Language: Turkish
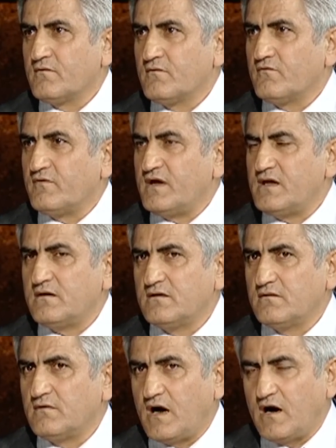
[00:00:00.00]
Ve
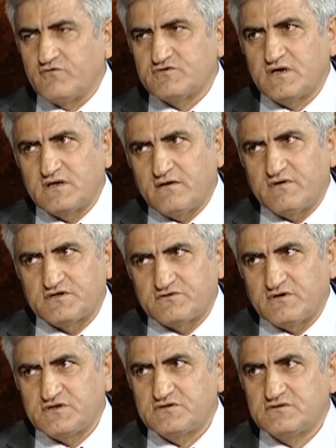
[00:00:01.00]
hafıza yavaş
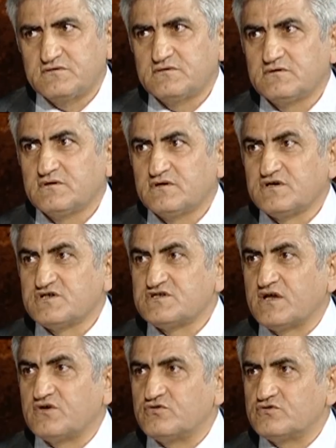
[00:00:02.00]
yavaş
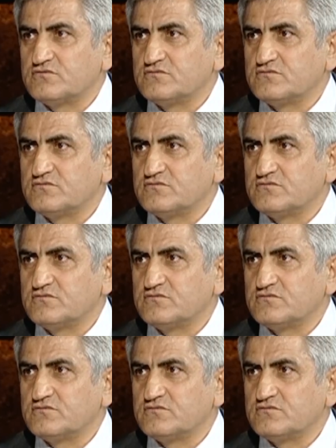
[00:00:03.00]
hızlanıyor.